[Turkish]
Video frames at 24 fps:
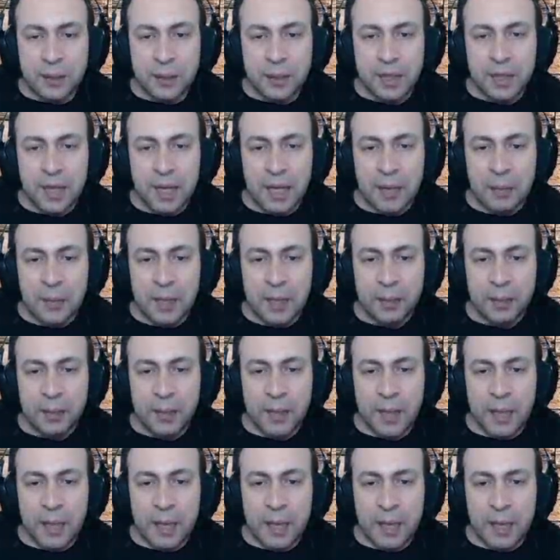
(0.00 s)
Kral benim
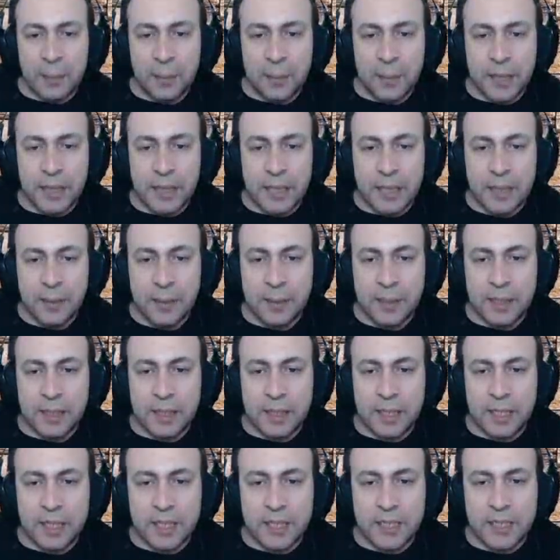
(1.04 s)
yine hala. Beni yenemedi.
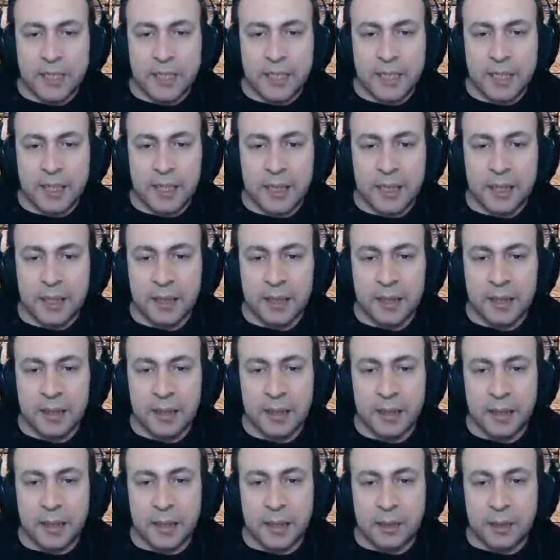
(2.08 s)
Yazık.
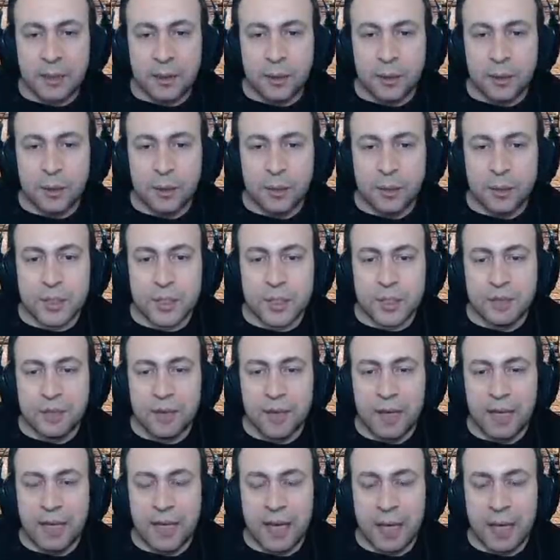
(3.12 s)
Oğlum siz
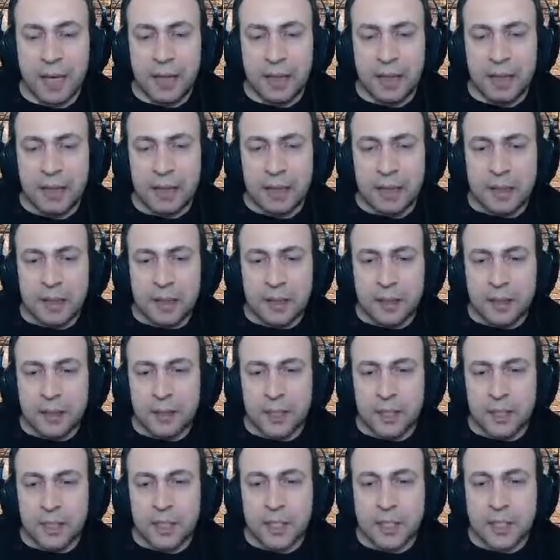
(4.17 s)
var ya.
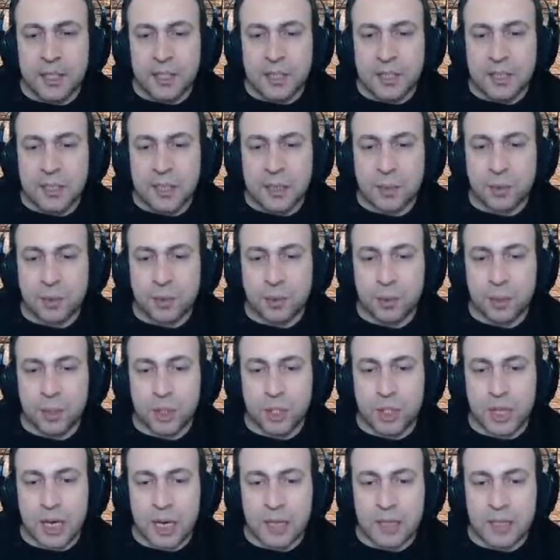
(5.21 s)
Taşı sıksanız suyunu
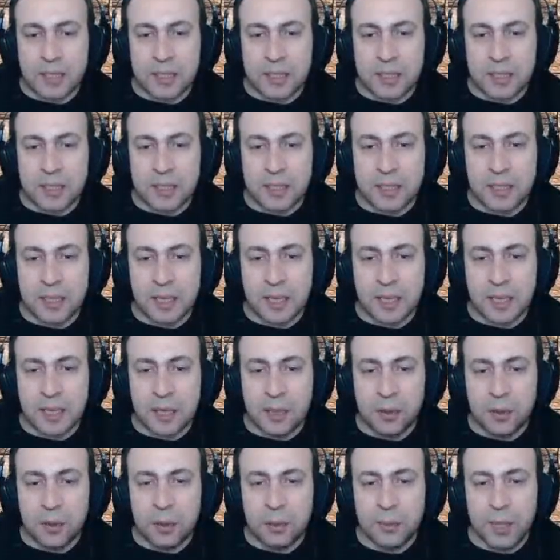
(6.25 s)
çıkartırsınız. Niye
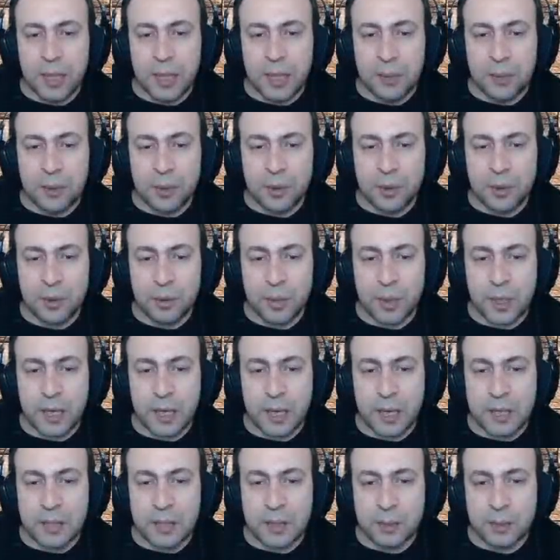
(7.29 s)
lan oğlum yenemiyorsunuz beni
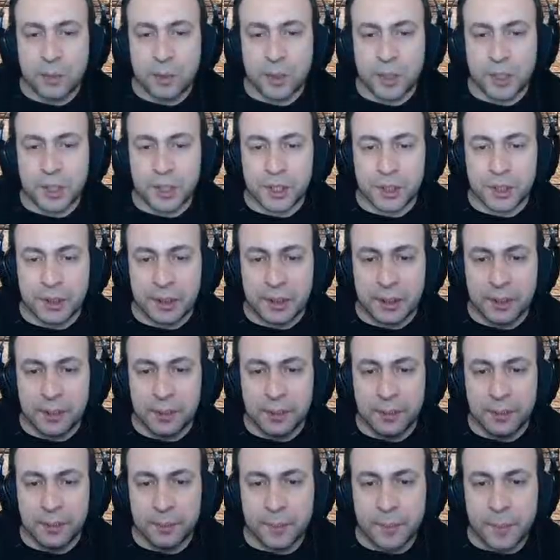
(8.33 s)
ağzını burnunu kırdıklarım?
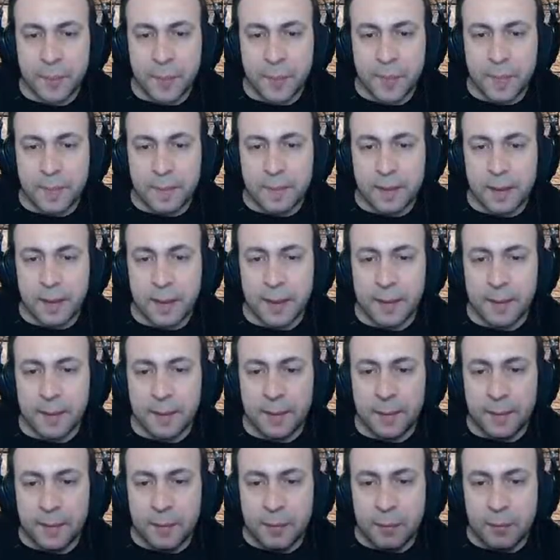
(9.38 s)
He?
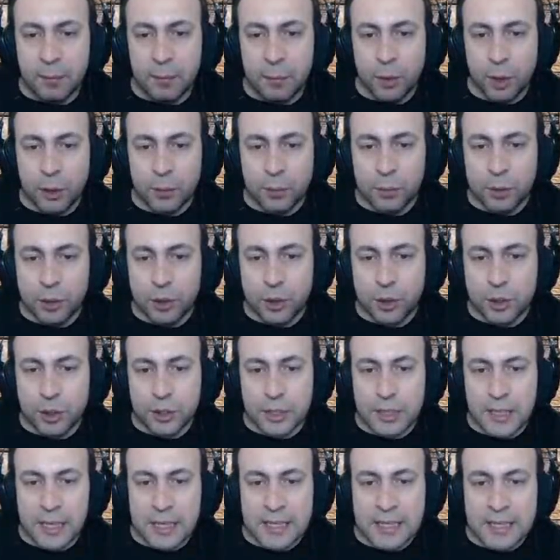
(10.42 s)
Bot
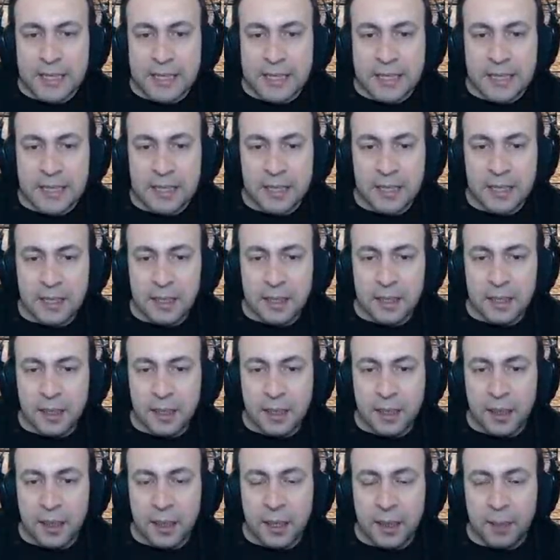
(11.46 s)
musunuz lan siz?
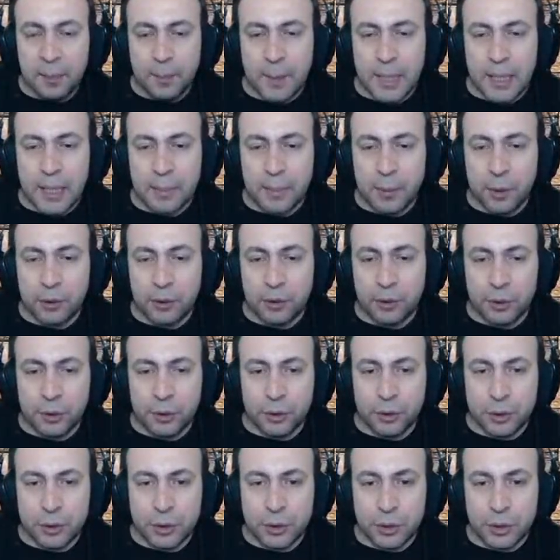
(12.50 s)
He? Bana bot
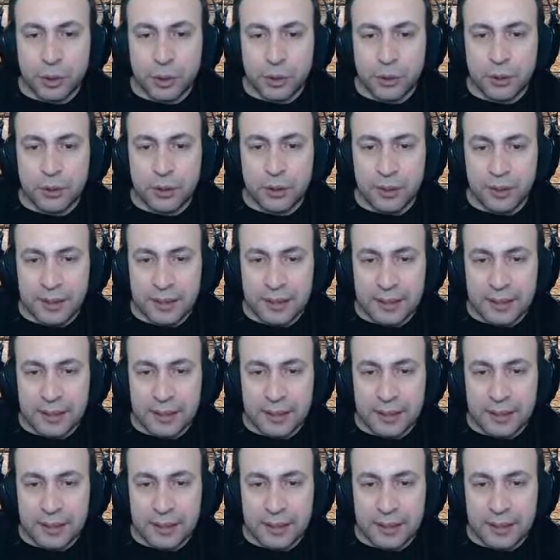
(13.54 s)
diyordunuz. Ne oldu?